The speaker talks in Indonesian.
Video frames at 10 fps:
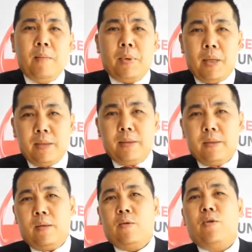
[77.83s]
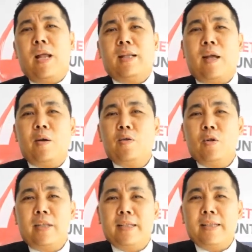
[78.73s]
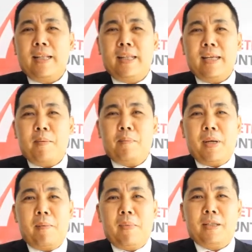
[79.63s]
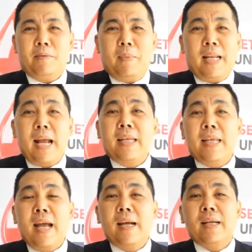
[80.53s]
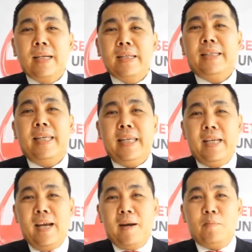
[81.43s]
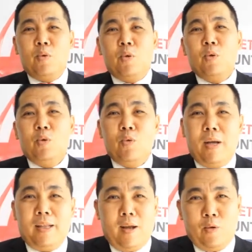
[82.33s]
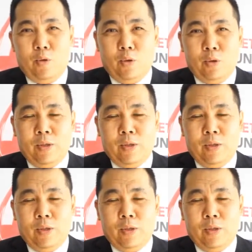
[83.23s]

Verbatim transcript: plus ulang tahun Hotel Santika Premier Semarang yang ke-32 tahun.